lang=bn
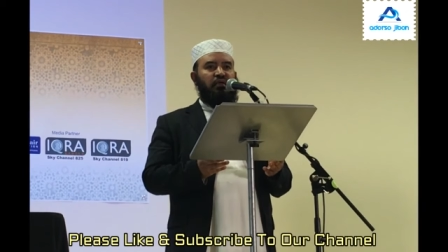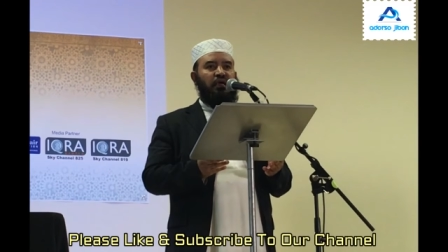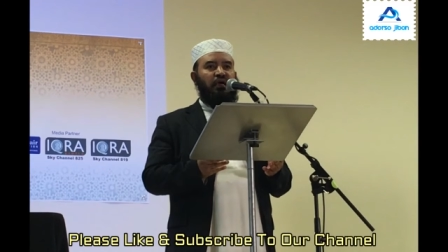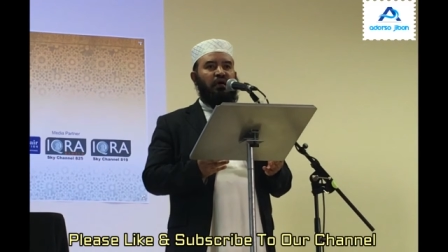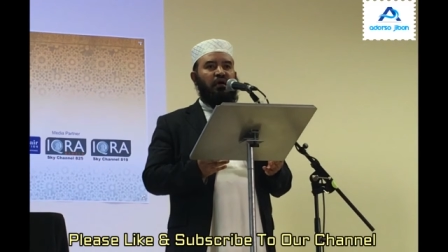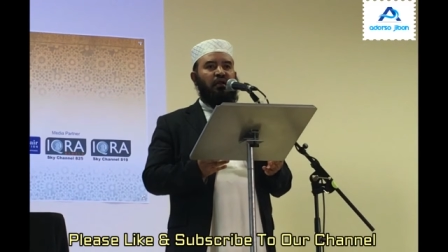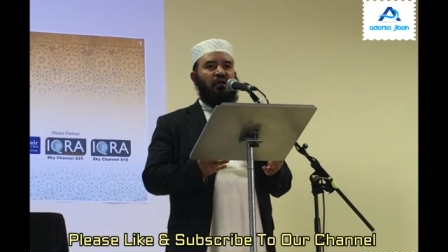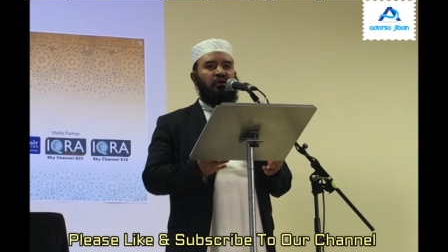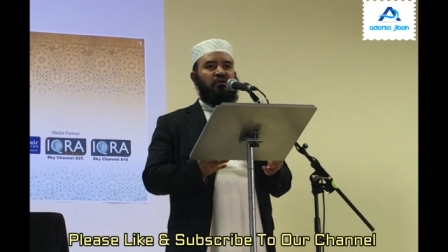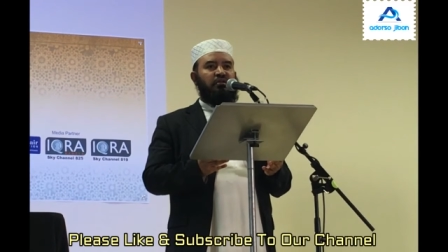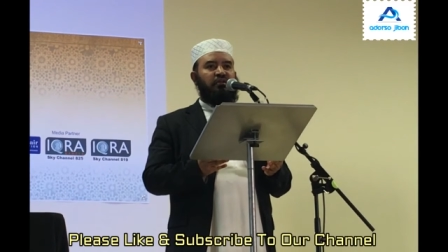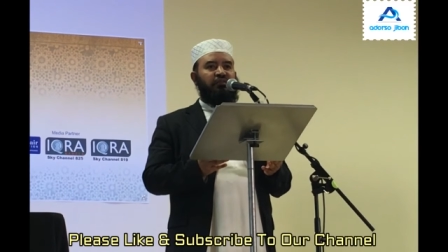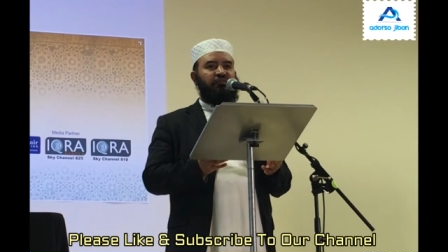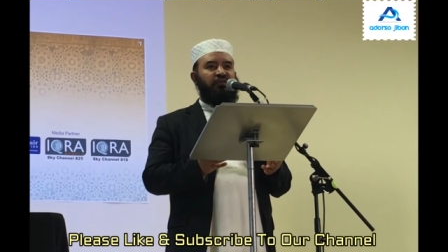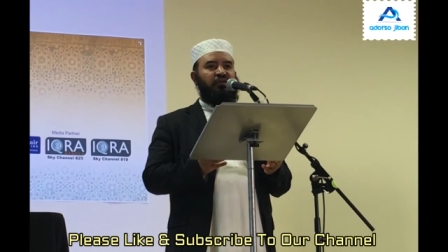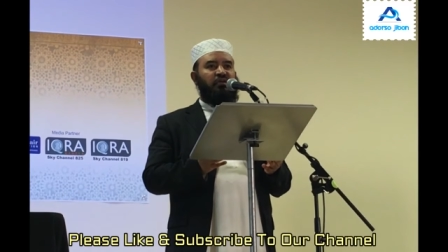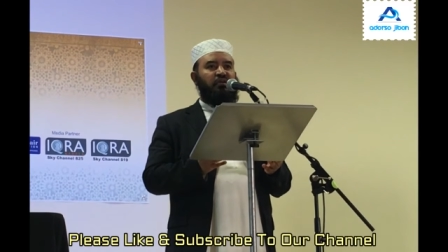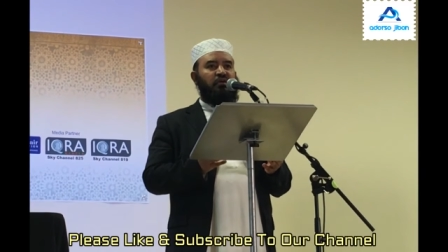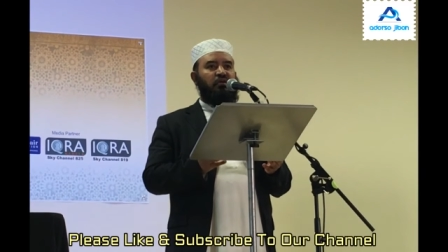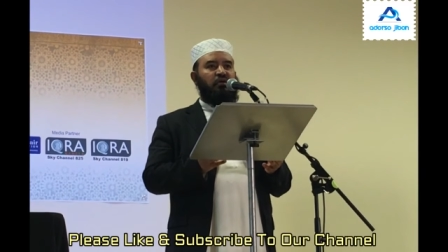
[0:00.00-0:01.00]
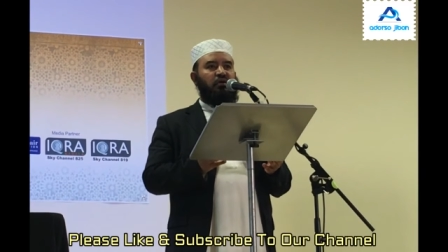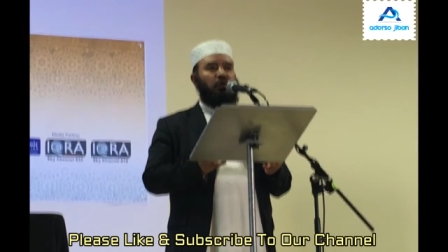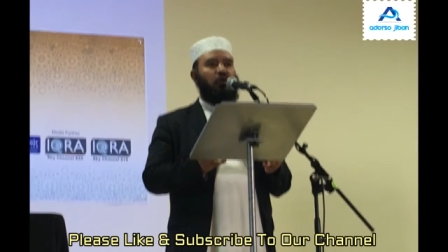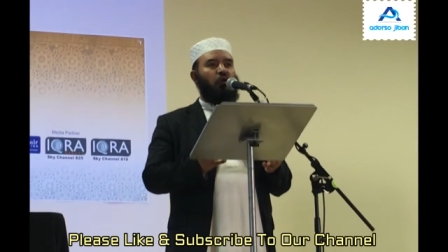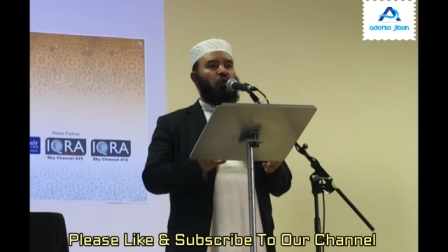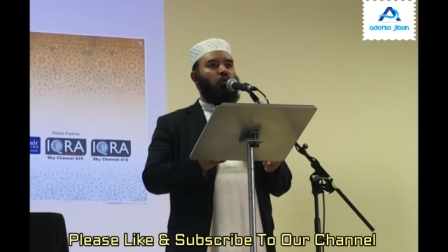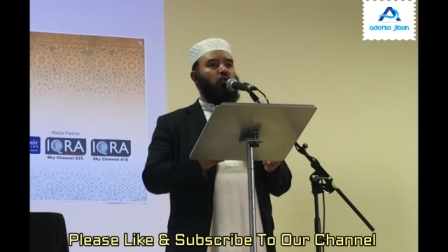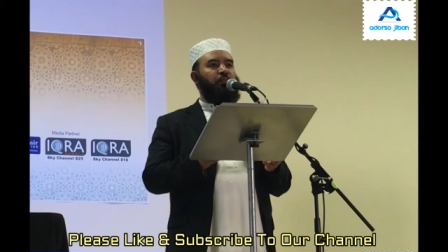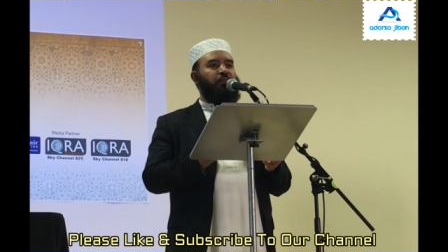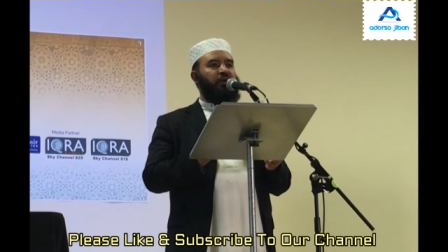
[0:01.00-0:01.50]
একরা টিভি
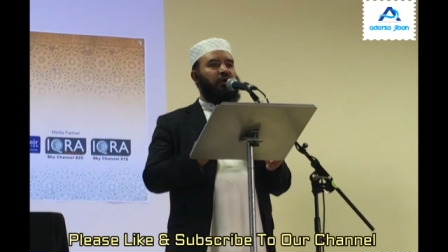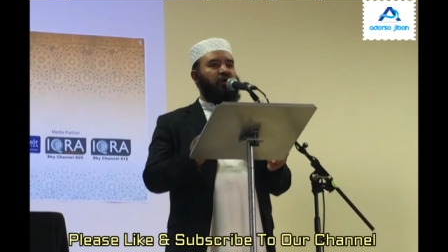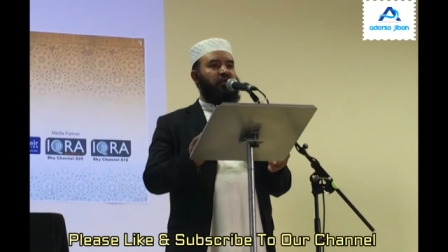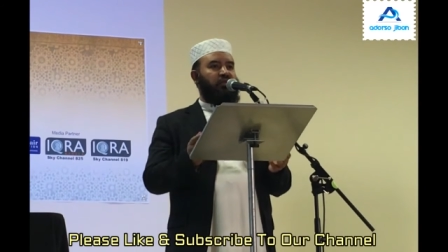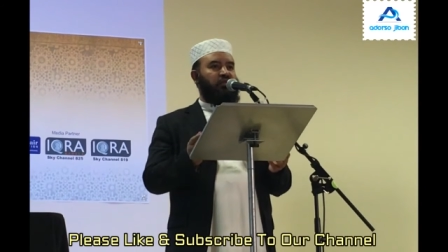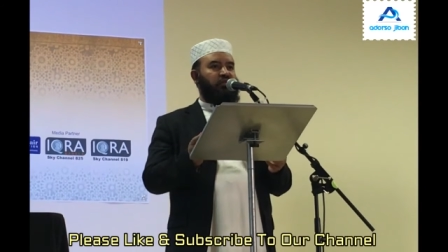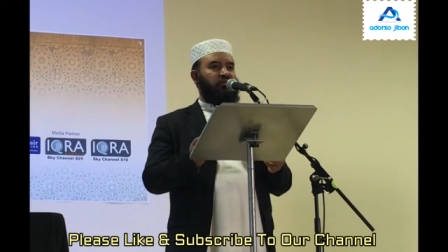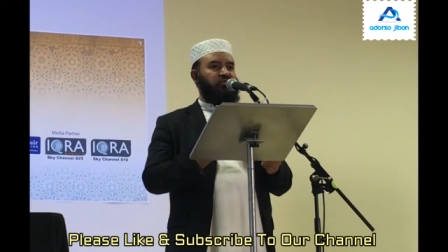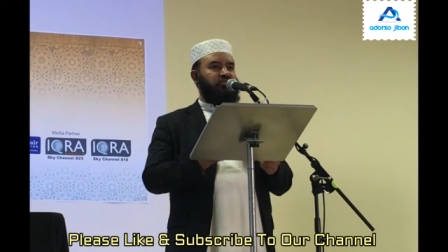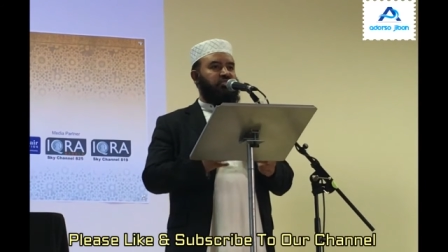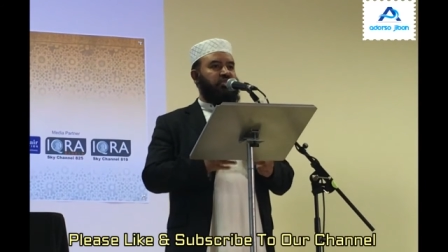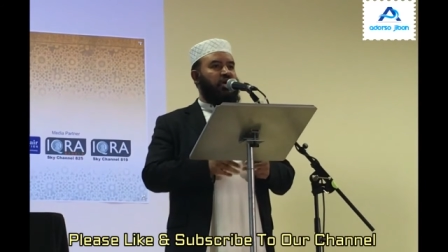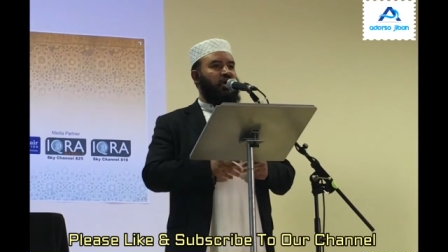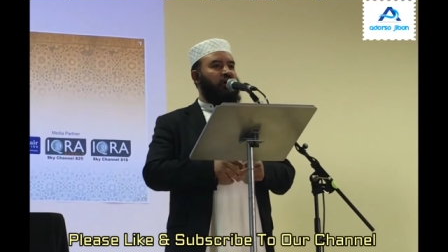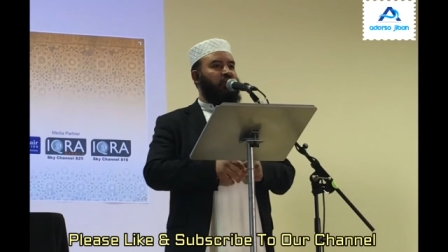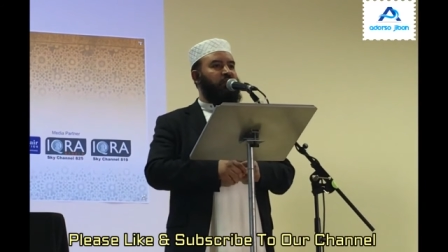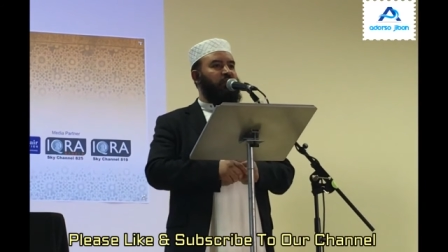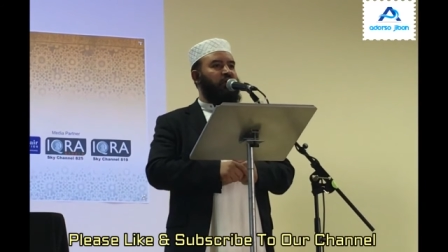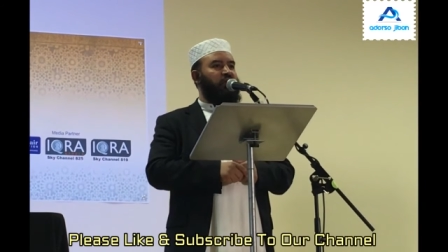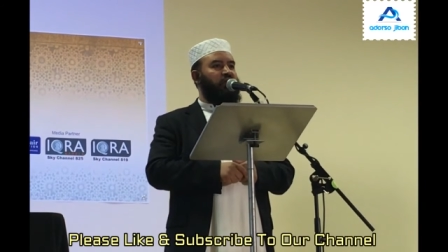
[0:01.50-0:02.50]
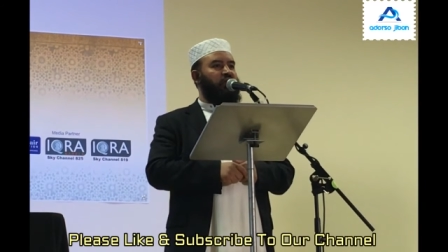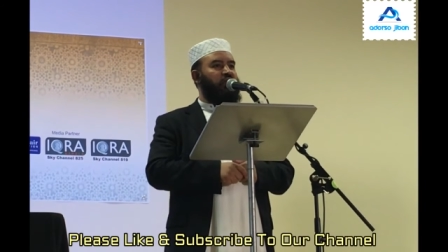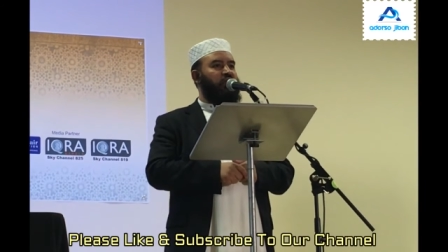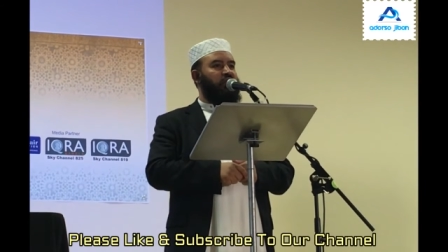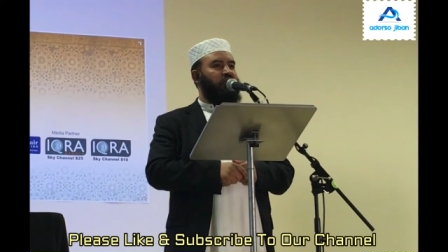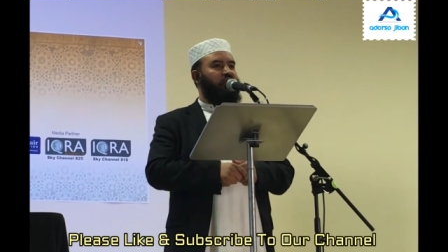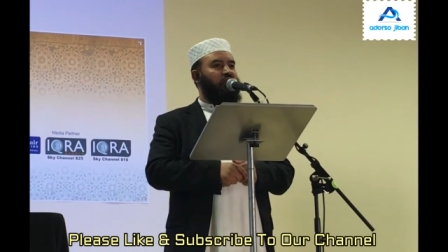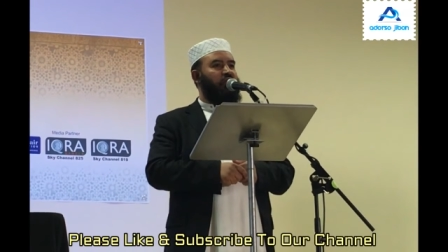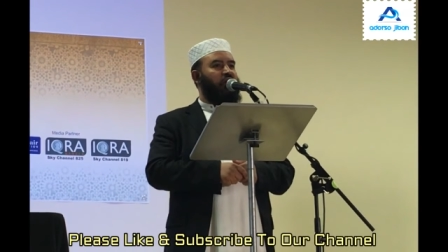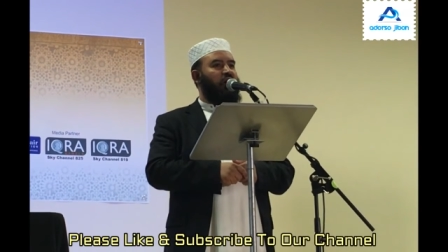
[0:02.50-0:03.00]
গ্রুপের চেয়ারম্যান
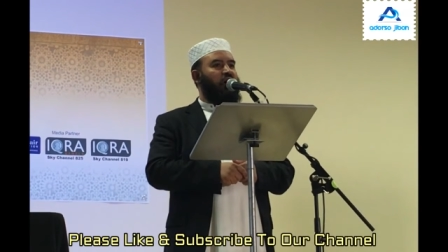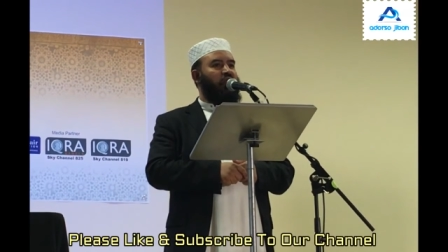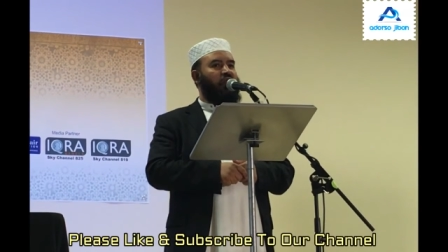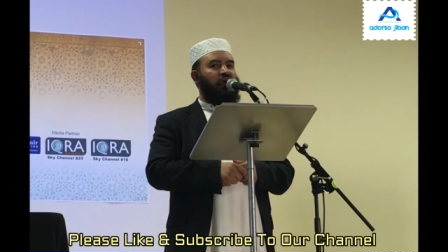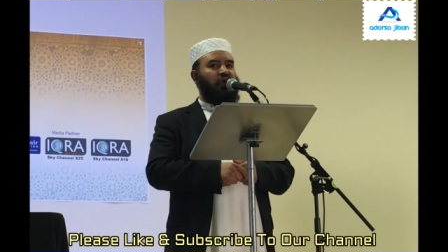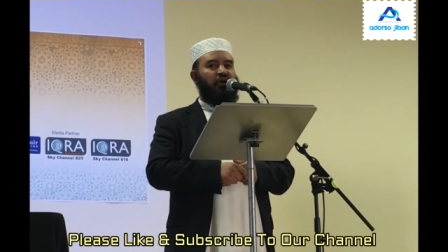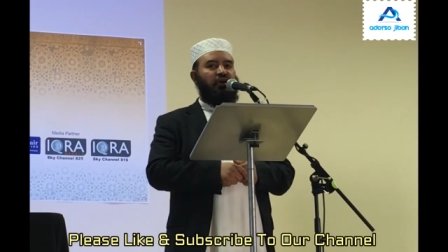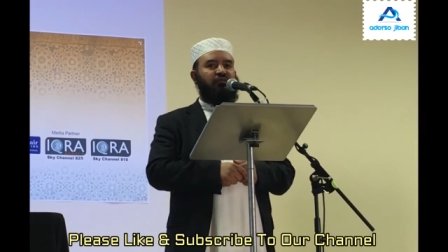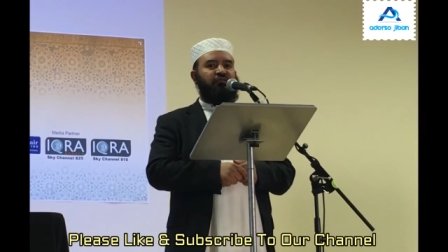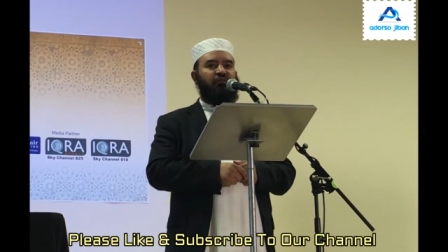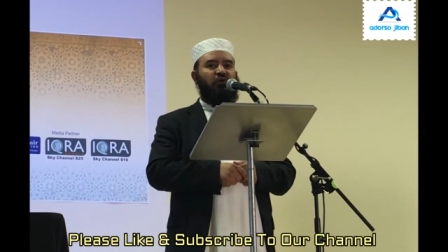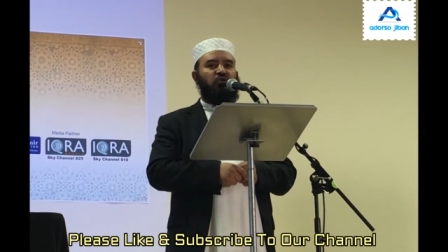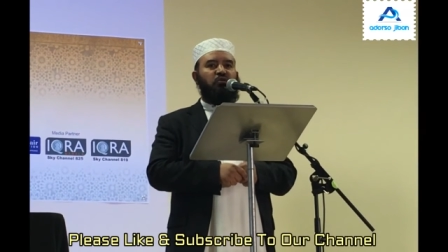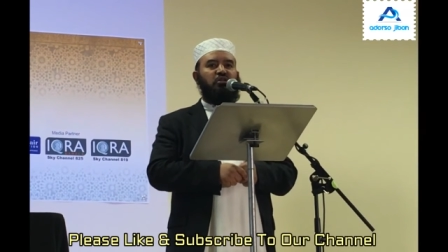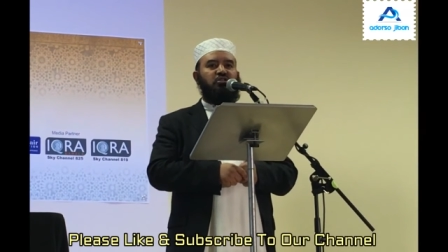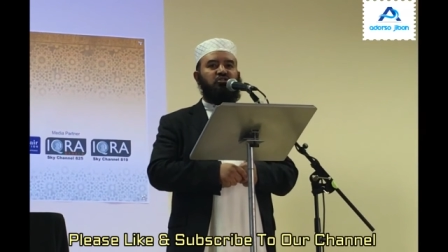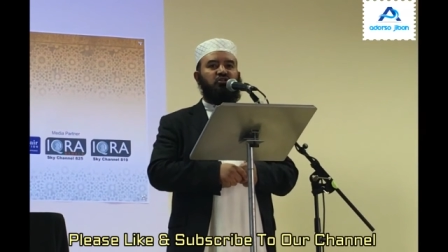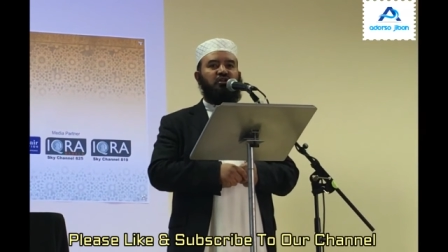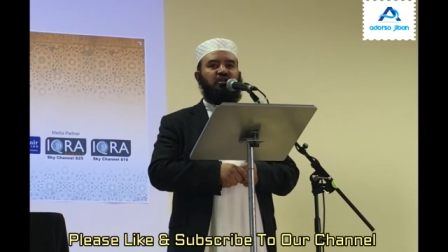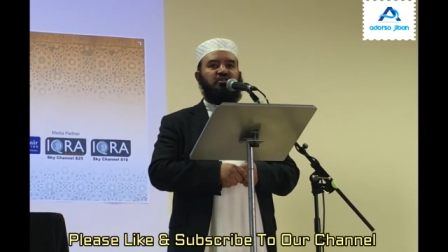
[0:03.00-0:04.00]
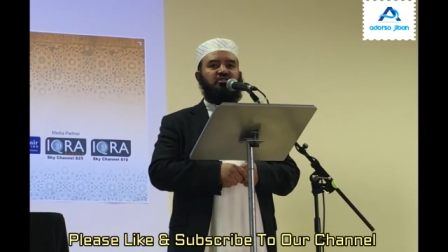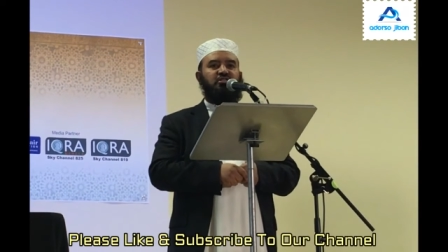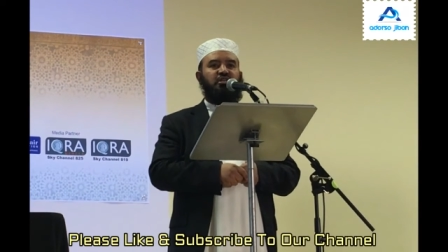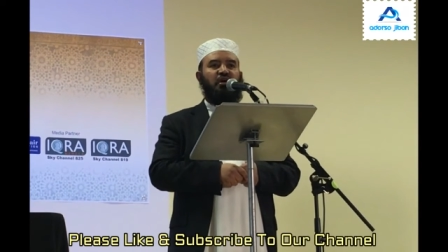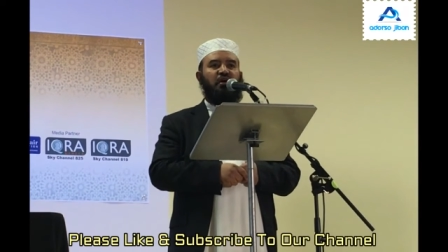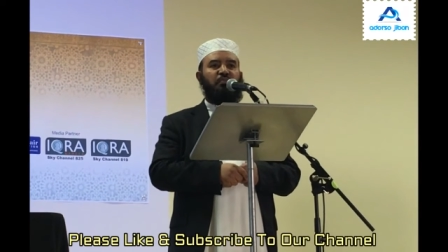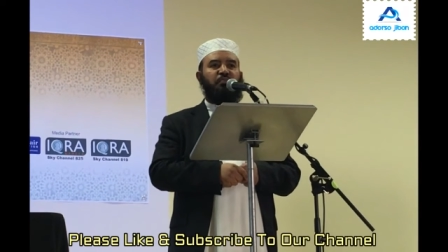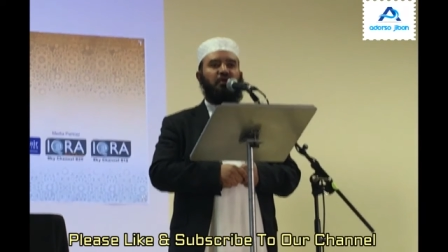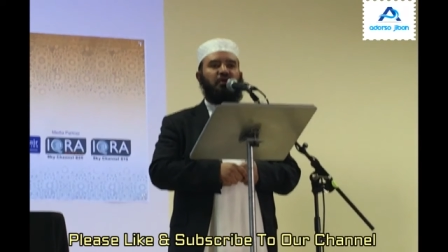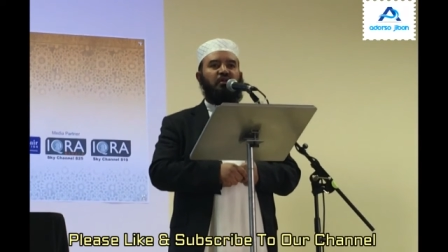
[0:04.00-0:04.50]
আলফেয়ার ফাউন্ডেশনের
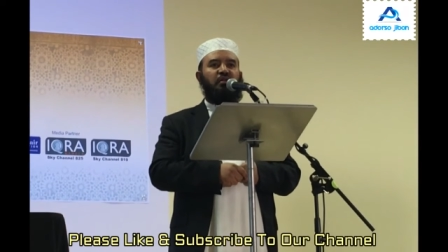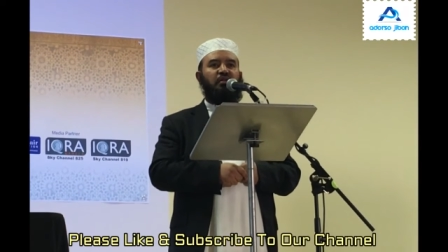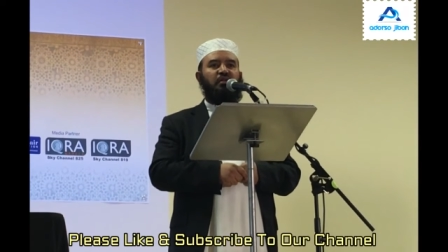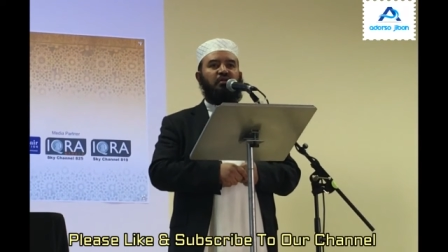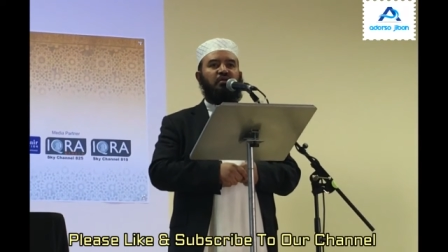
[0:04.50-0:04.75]
চেয়ারম্যান